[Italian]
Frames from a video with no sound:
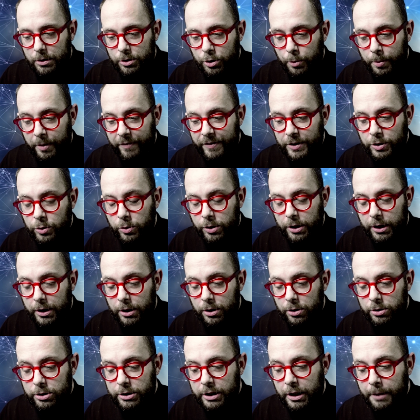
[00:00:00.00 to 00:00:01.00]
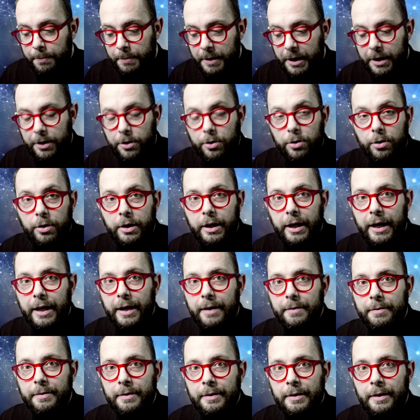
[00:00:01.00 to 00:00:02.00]
Sopravvissuti dello sterminio
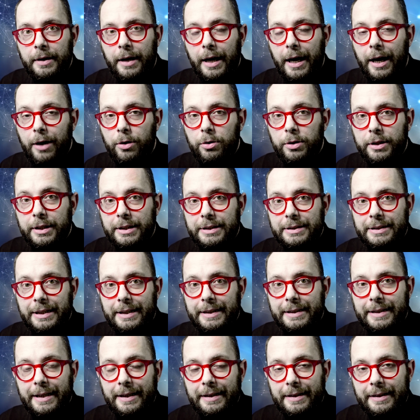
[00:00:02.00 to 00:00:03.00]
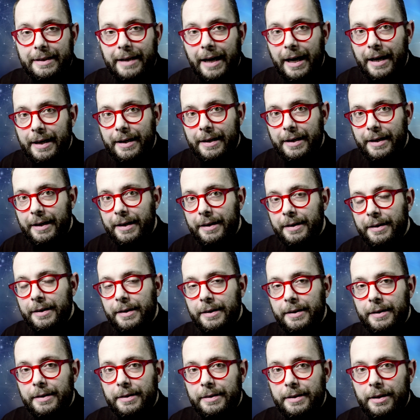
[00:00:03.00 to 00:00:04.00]
che a oltre 70 anni
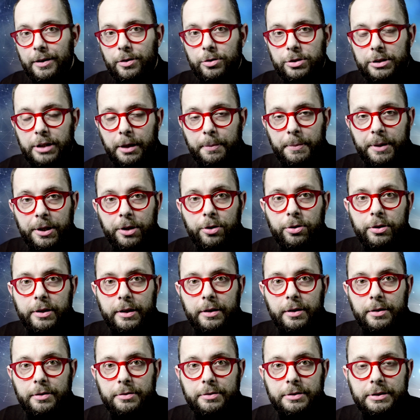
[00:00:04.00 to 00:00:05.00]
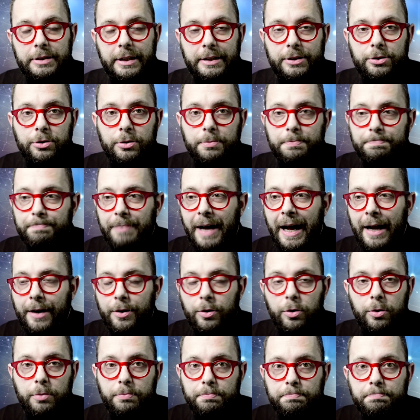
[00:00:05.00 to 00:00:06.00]
dallo sterminio eh, stesso
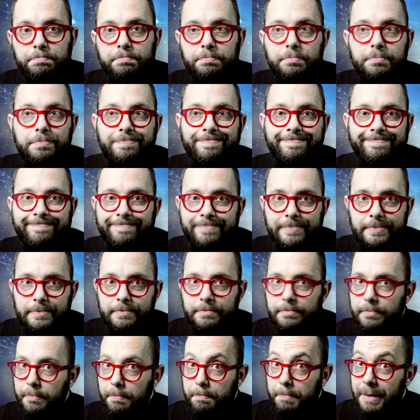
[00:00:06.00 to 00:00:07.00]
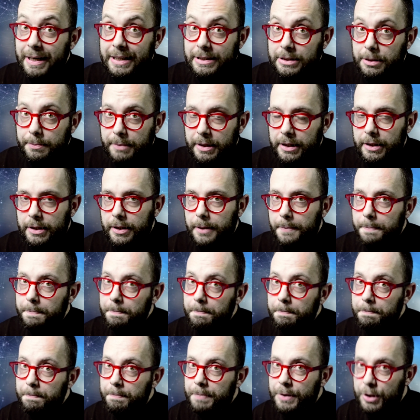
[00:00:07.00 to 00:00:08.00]
hanno palesemente
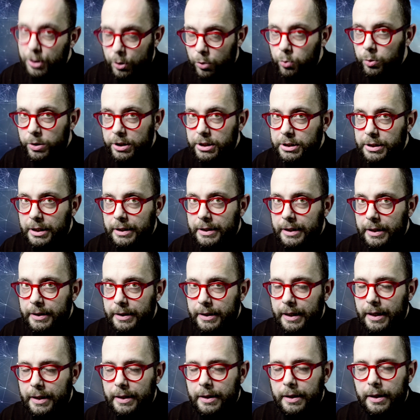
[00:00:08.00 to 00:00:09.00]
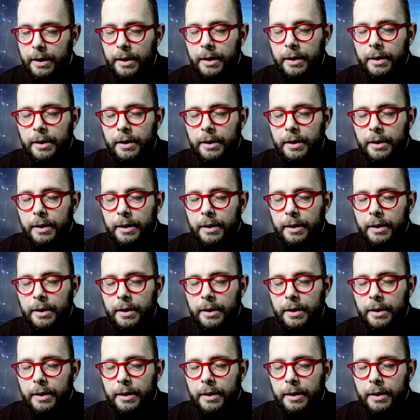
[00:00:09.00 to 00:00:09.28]
più di 70 anni.